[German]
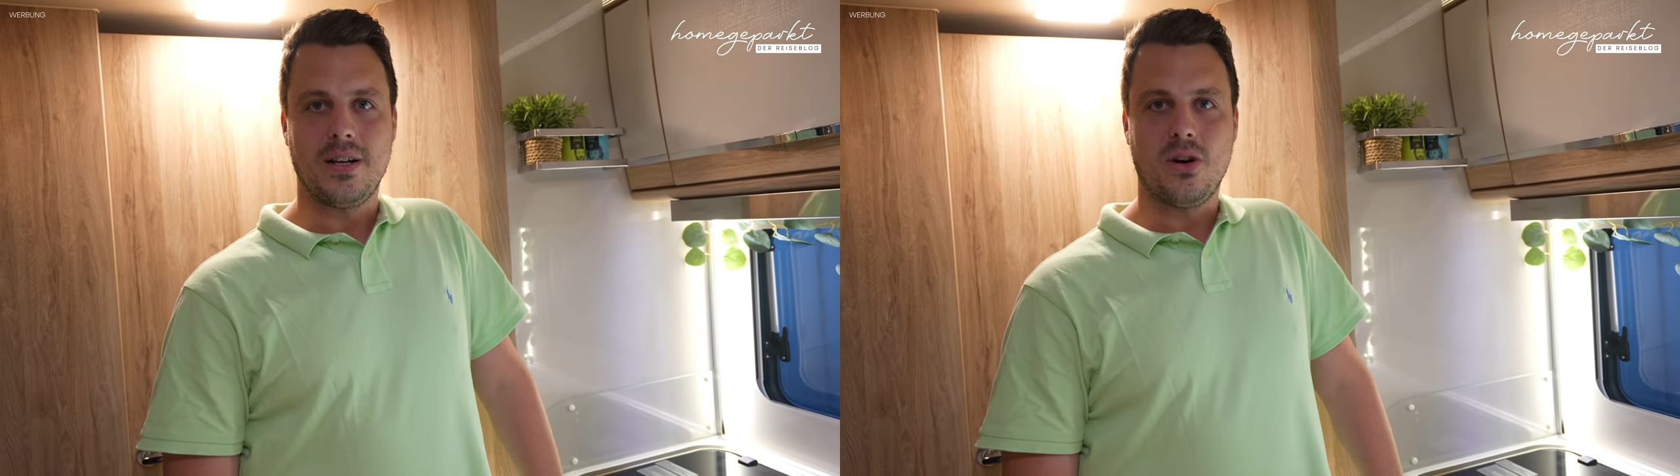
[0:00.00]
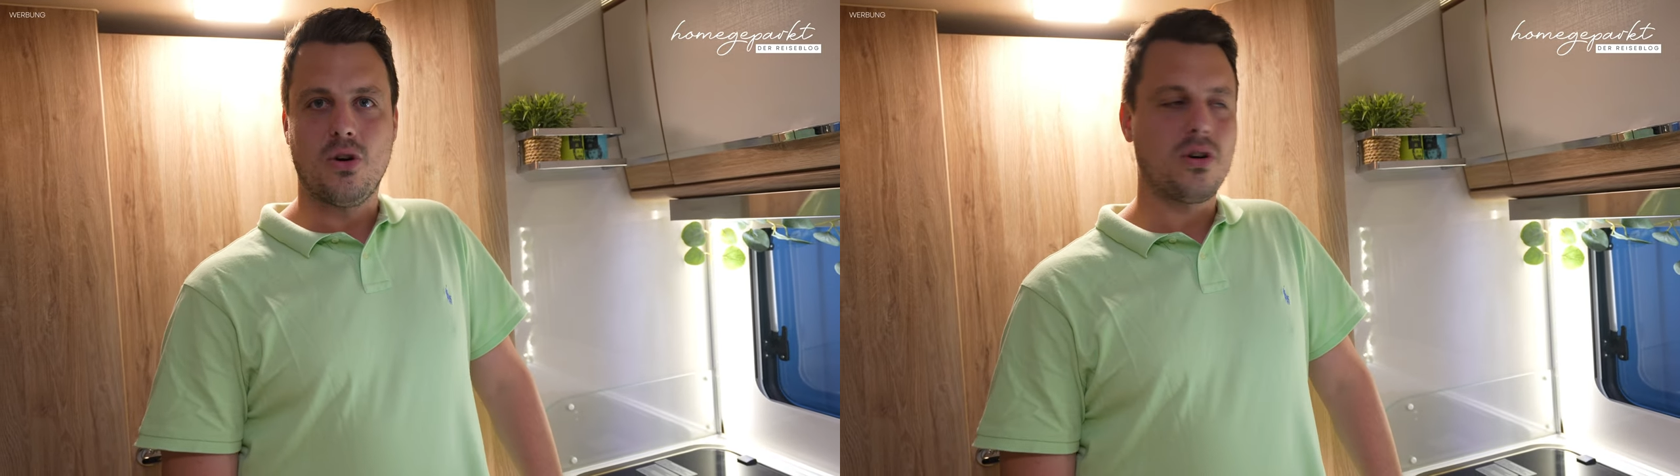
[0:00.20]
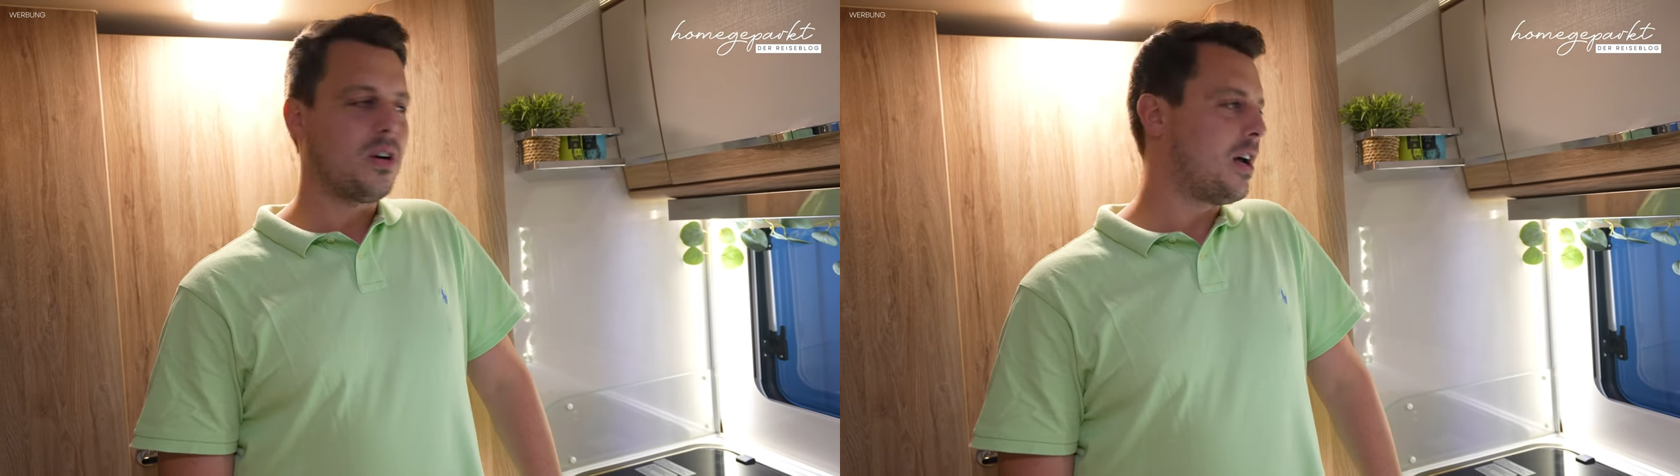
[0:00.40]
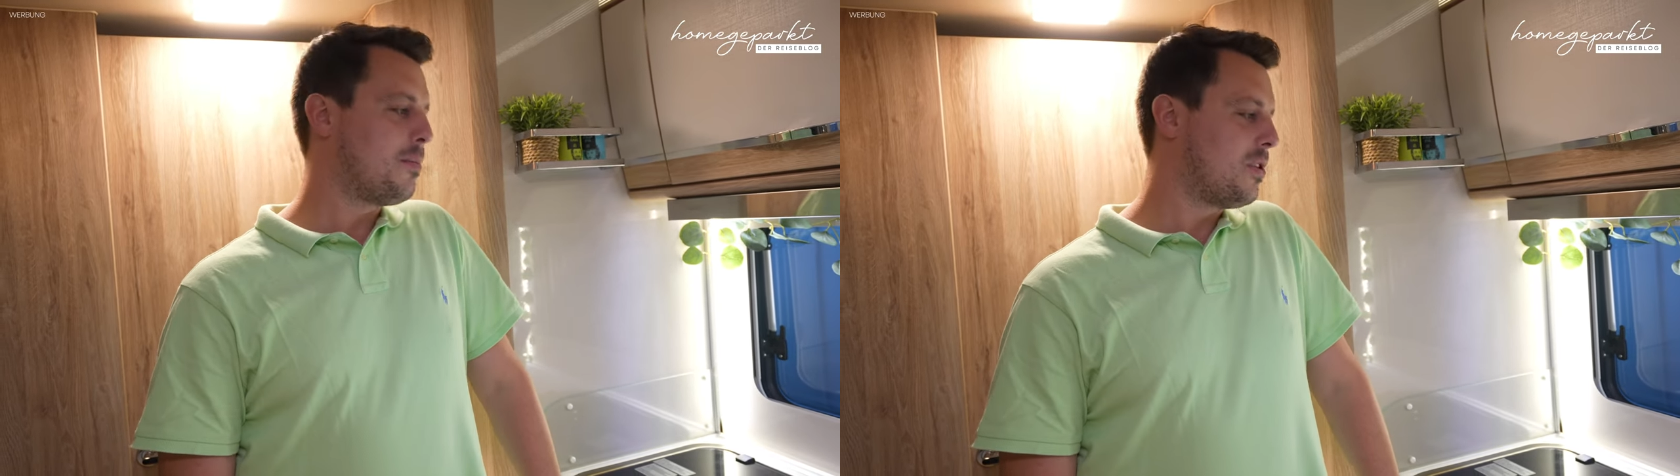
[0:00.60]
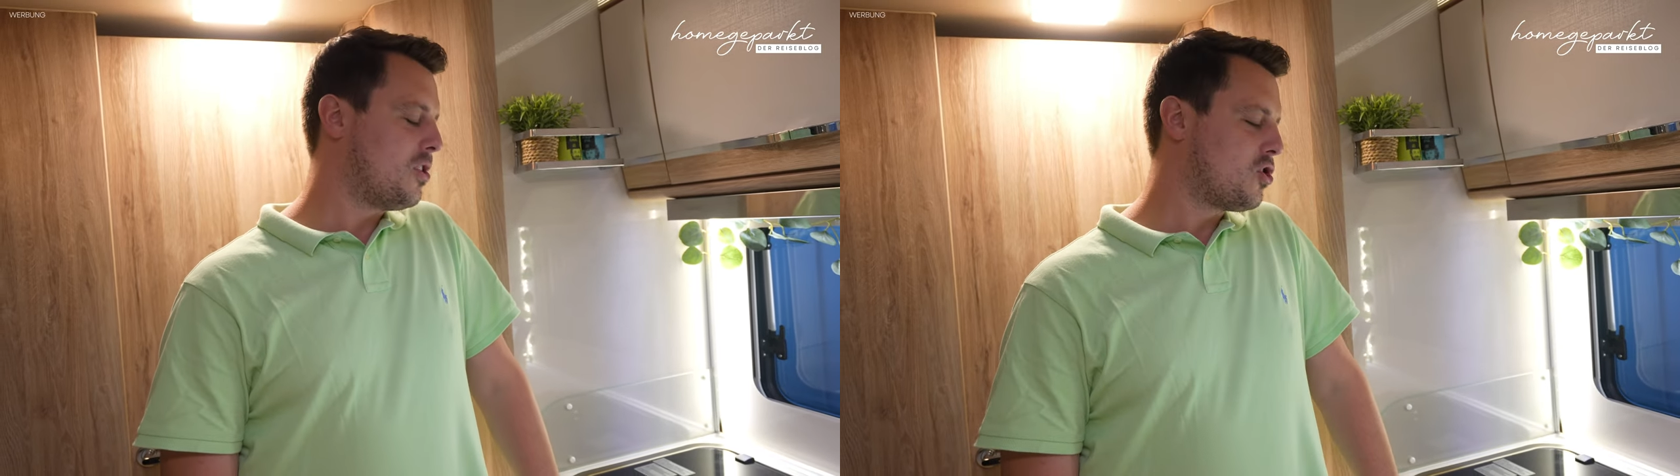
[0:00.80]
auch
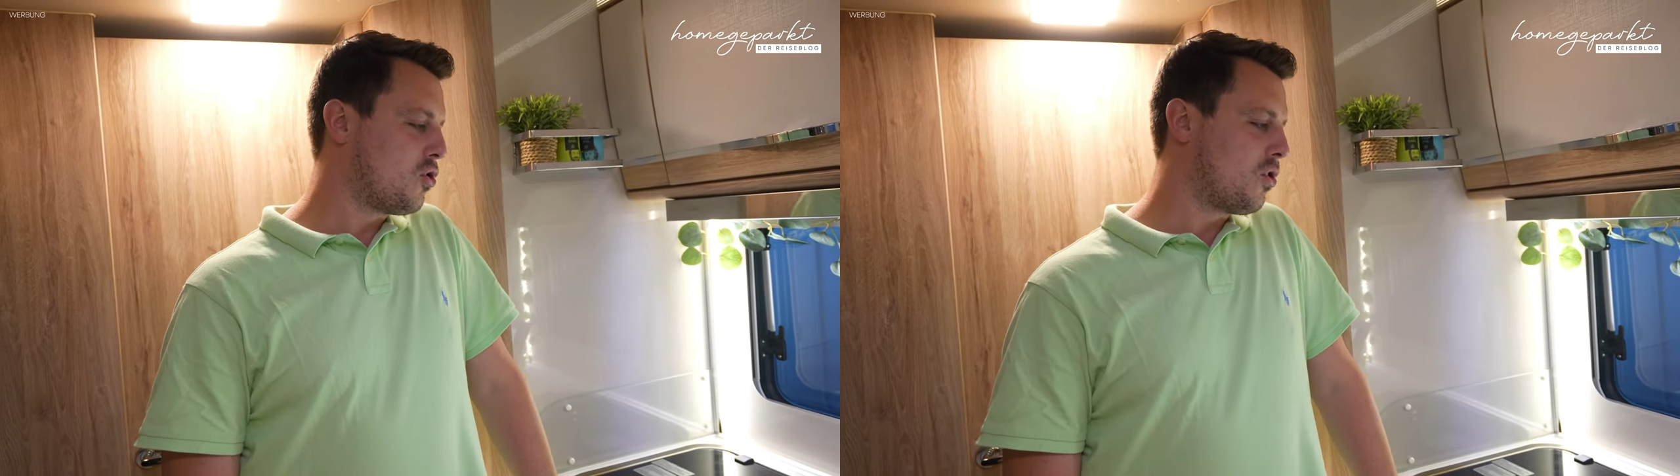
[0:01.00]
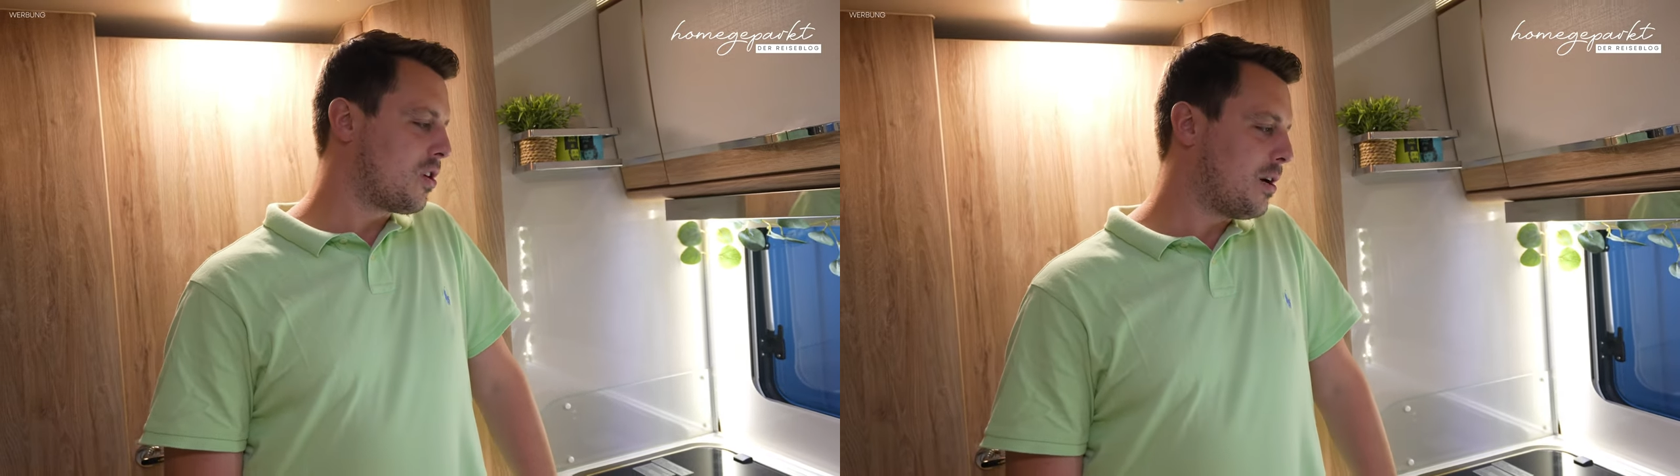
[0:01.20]
einmal schlucken,